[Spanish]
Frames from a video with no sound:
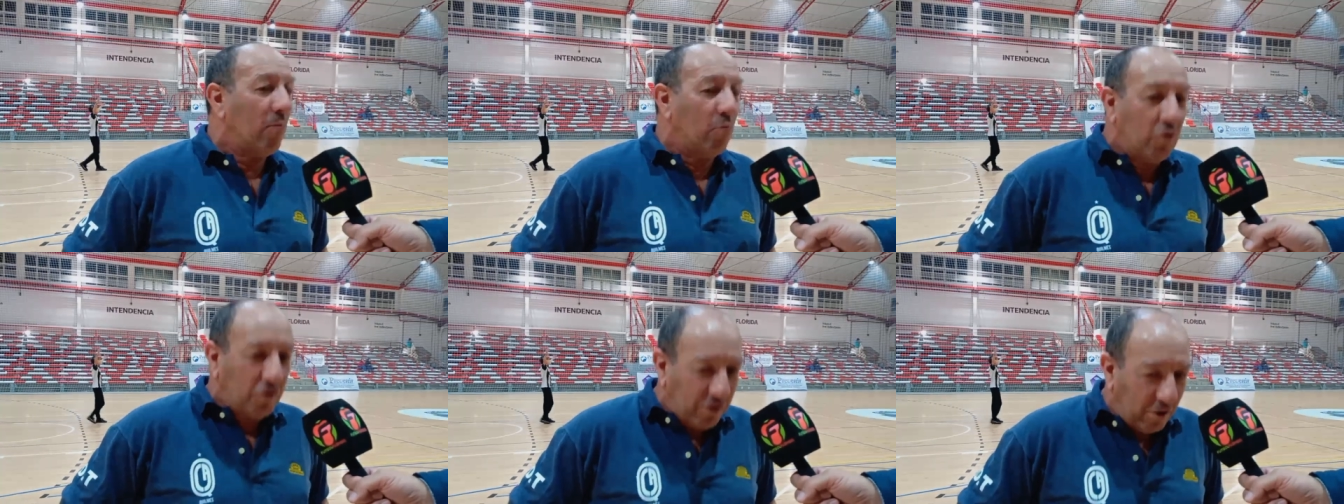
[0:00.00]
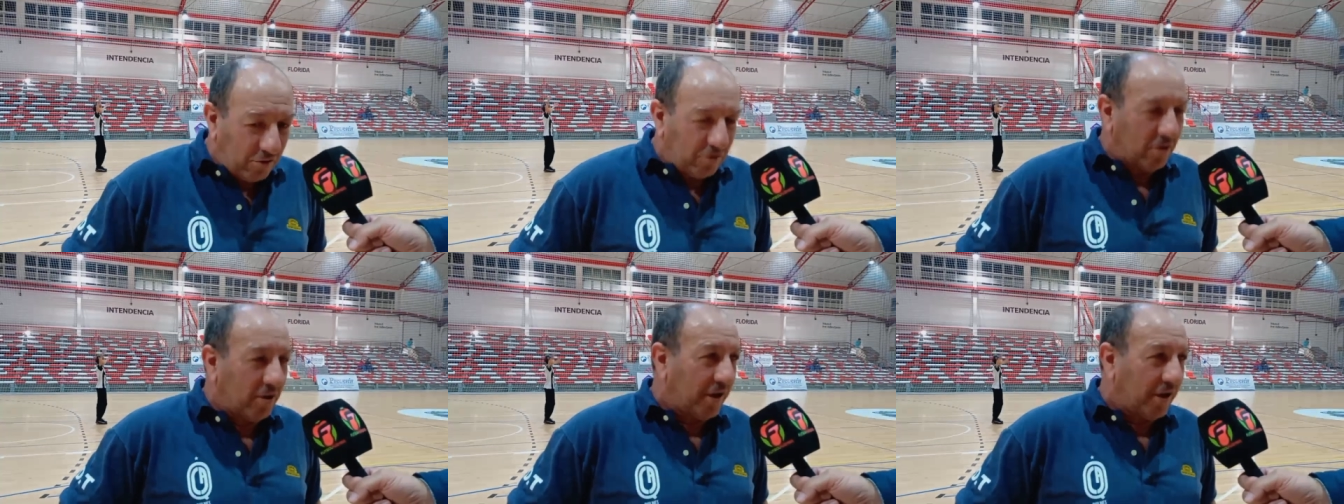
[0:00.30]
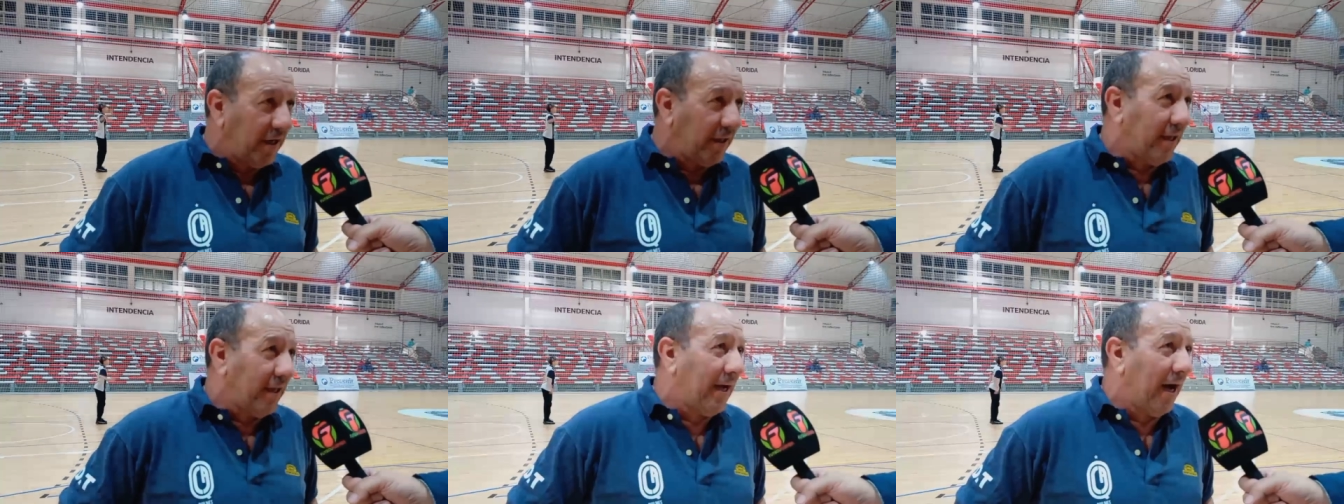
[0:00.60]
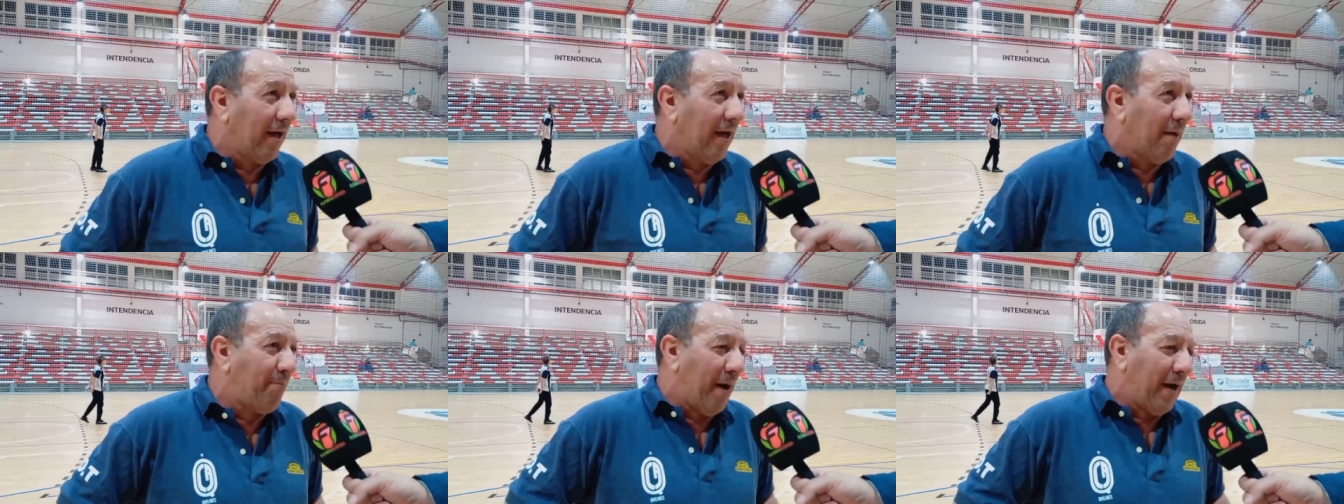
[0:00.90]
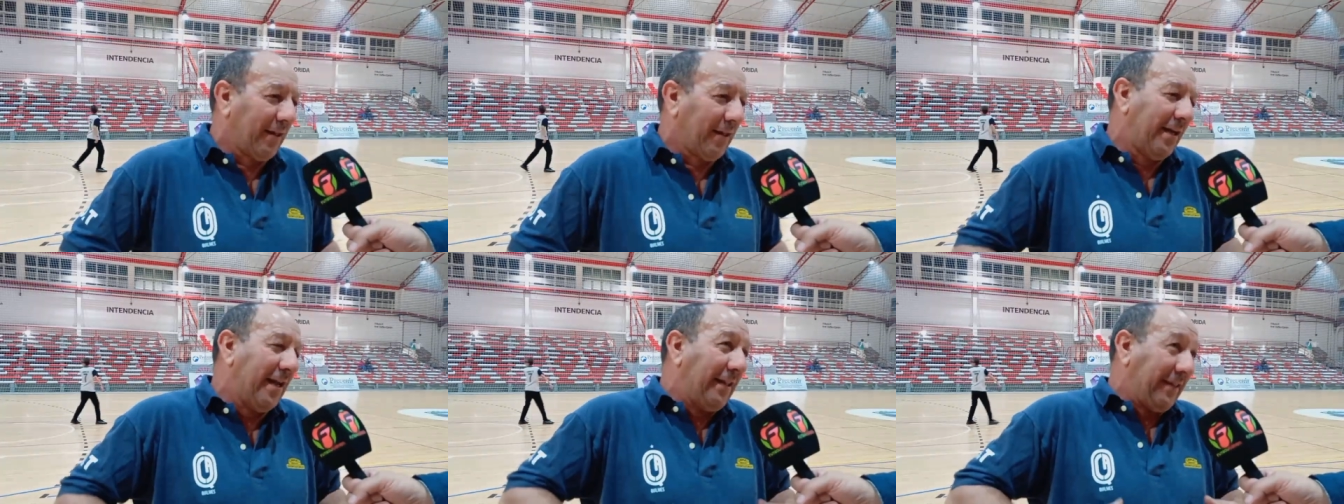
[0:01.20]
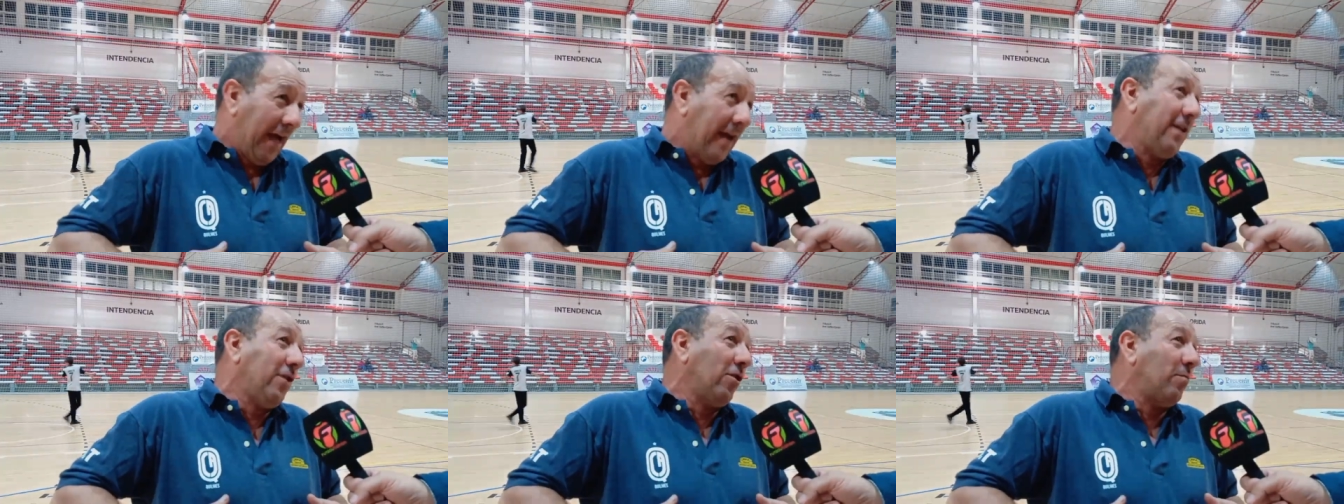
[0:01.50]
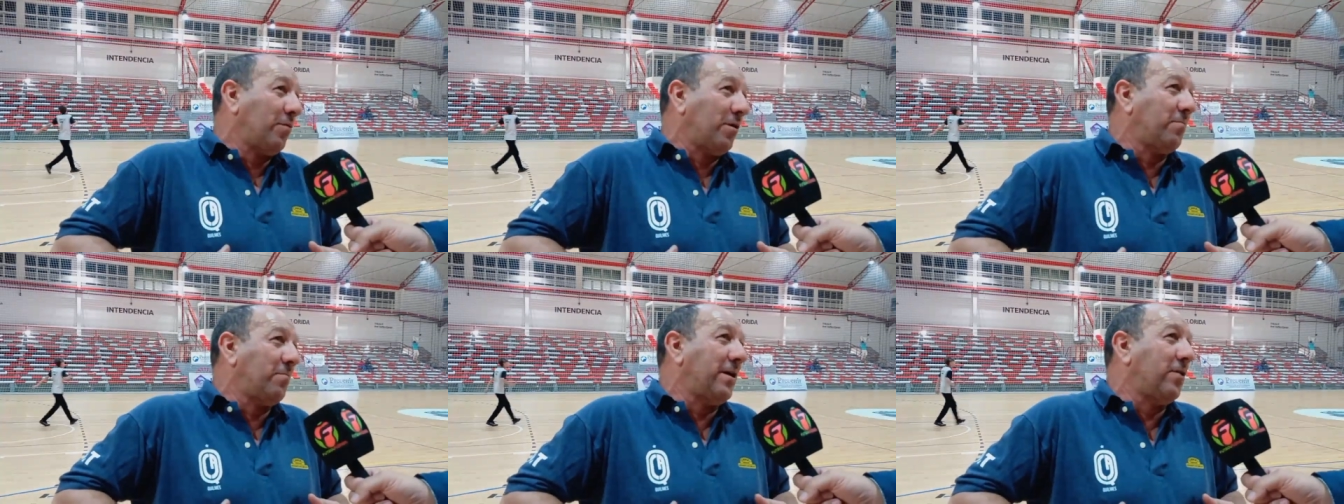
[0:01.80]
mucha autocrítica de parte del
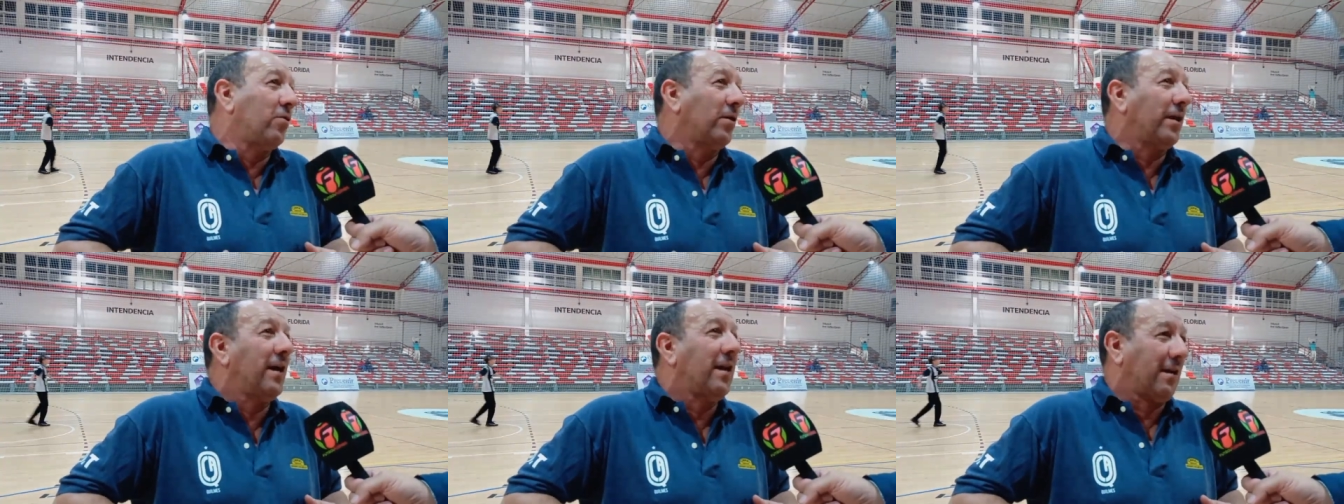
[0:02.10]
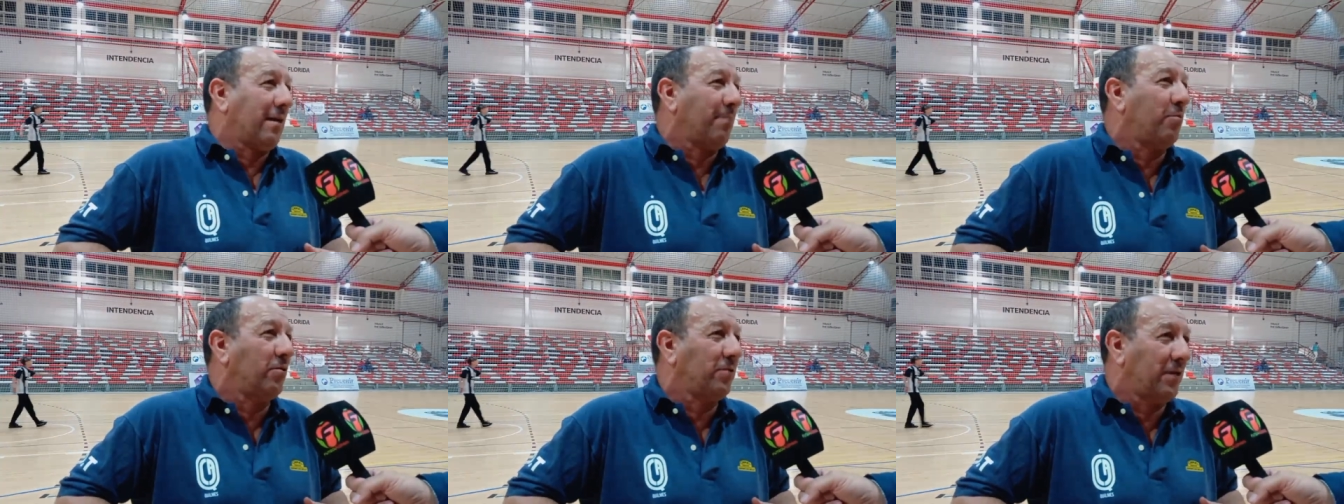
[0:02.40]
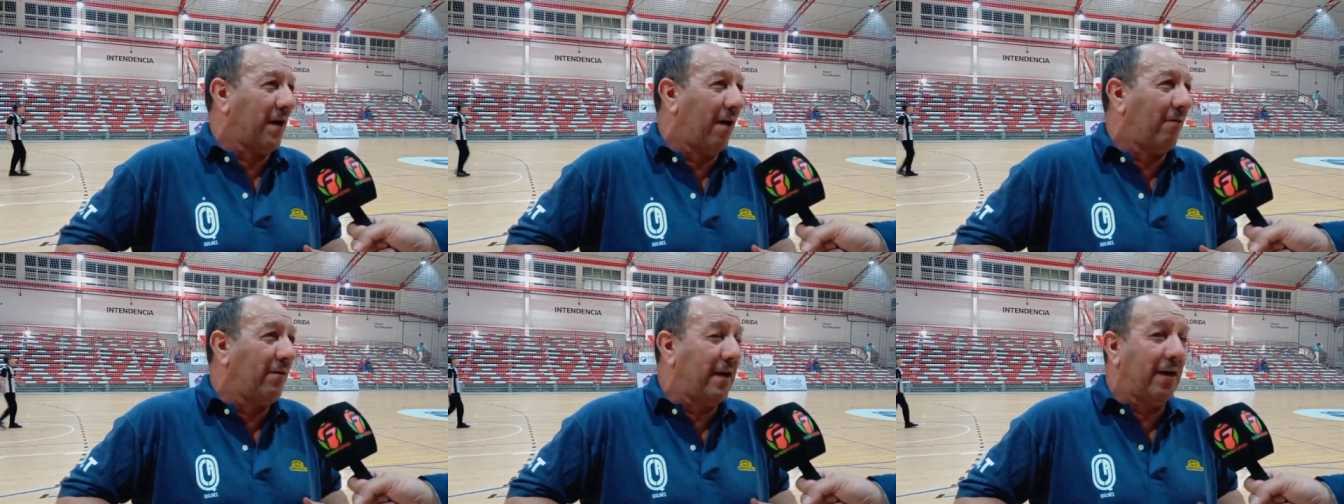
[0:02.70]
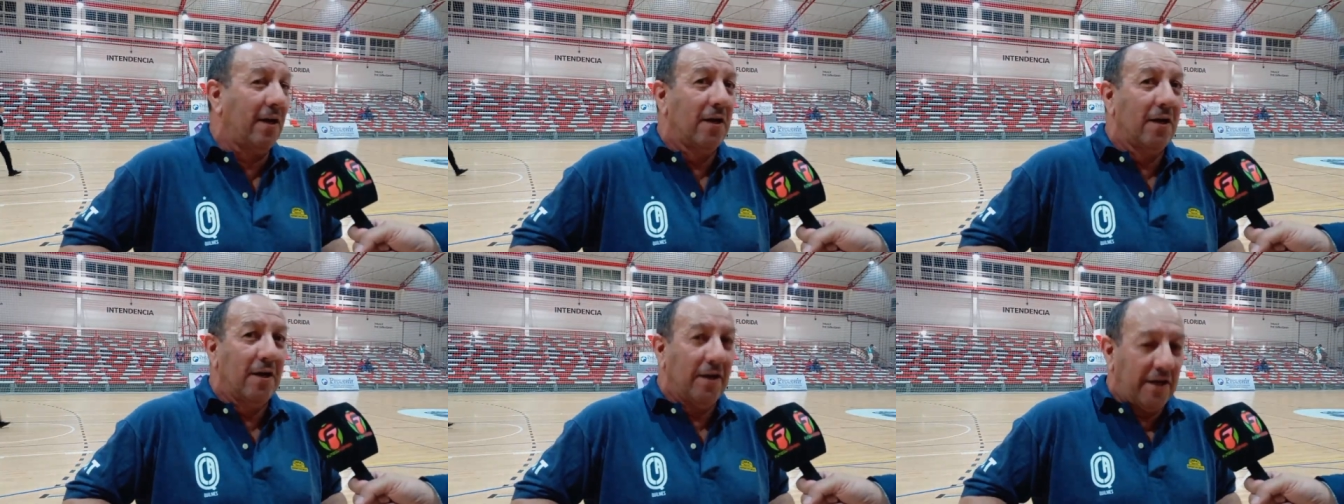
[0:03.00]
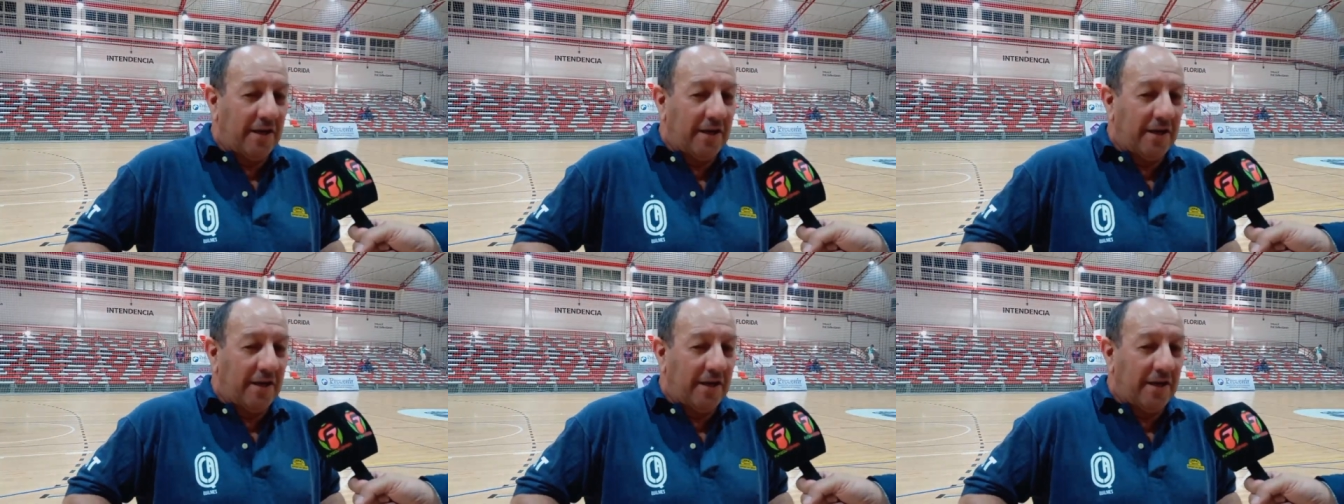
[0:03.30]
técnico primero, que es el responsable,